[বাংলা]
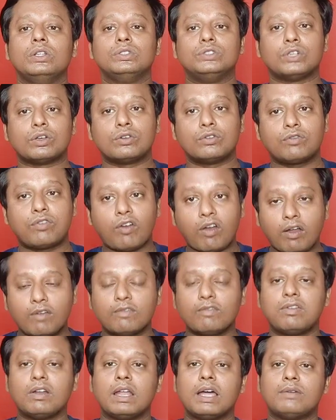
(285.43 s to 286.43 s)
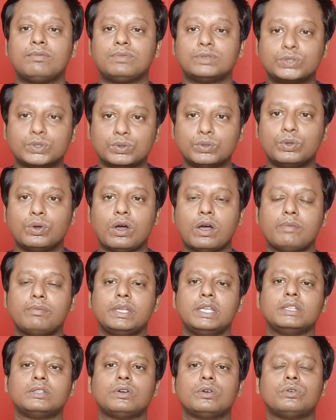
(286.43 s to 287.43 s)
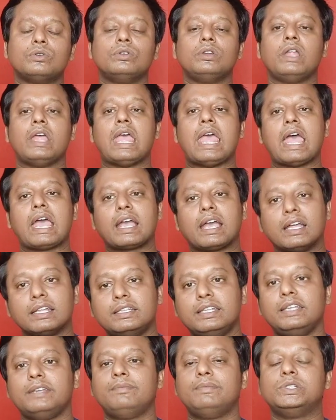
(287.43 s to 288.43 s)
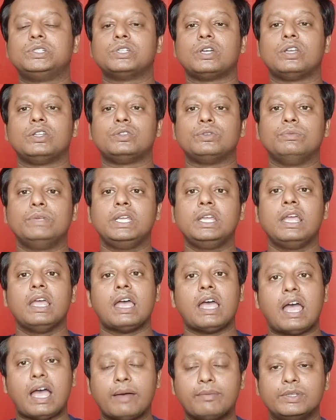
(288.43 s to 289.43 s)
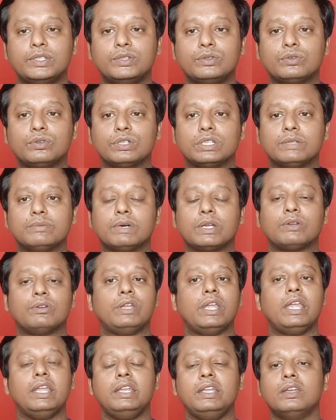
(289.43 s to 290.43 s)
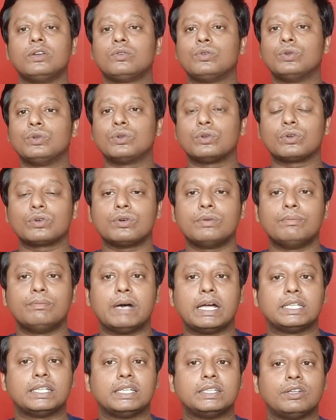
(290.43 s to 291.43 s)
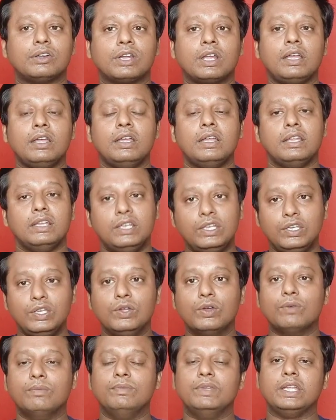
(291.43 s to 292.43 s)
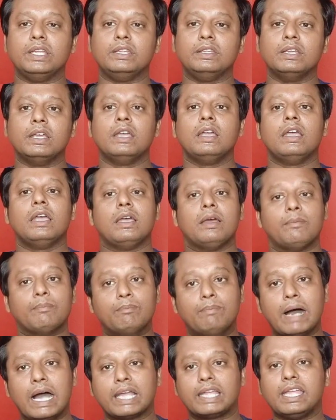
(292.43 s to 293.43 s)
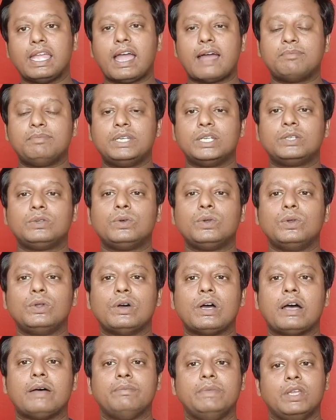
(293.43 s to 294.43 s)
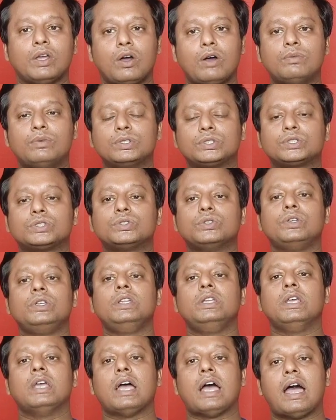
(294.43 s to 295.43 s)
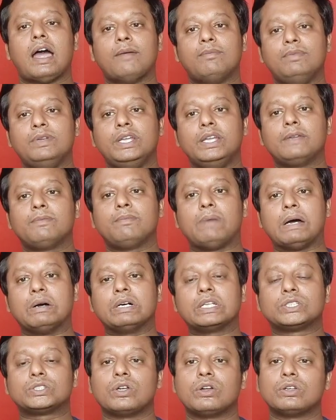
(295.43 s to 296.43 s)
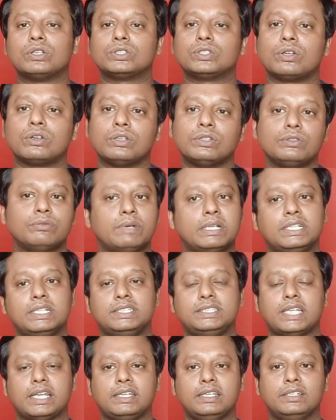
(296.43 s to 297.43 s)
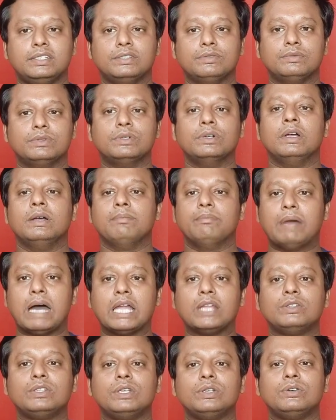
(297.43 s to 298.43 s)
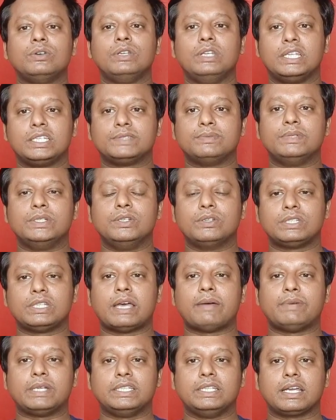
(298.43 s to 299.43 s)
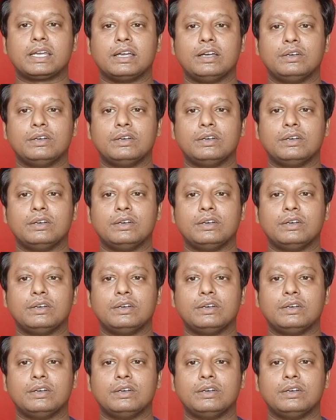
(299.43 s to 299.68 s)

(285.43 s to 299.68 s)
যখন ফর্ম ফিল শুরু হবে তখন একাধিক বিষয়ে তুমি আবেদন করতে পারো এই নিয়ে কোনো রকম বাধা ধরা নিয়ম নেই বাকি আপডেটগুলো আমি অবশ্যই আপডেট পাওয়ার সঙ্গে সঙ্গে তোমাদের জানিয়ে দেব ভালো থেকো নেক্সট ভিডিওতে আবার দেখা